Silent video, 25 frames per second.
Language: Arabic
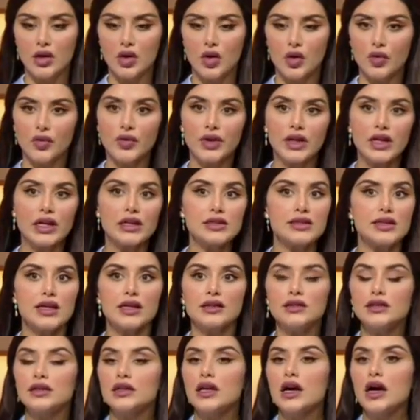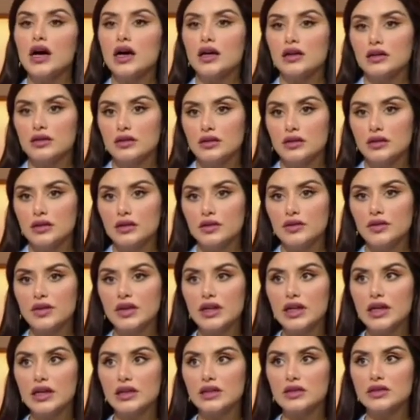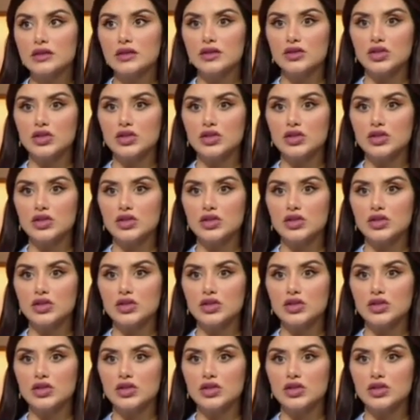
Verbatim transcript: وفي ناس لا تنهار في ناس